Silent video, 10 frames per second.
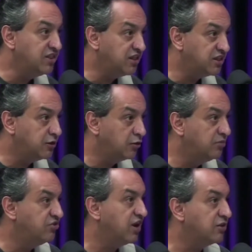desses
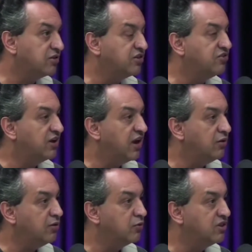objetos que
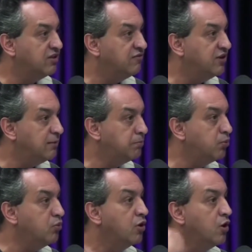chegaram inclusive ir para
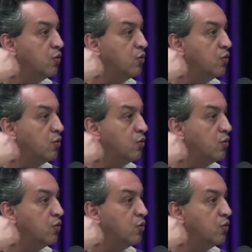o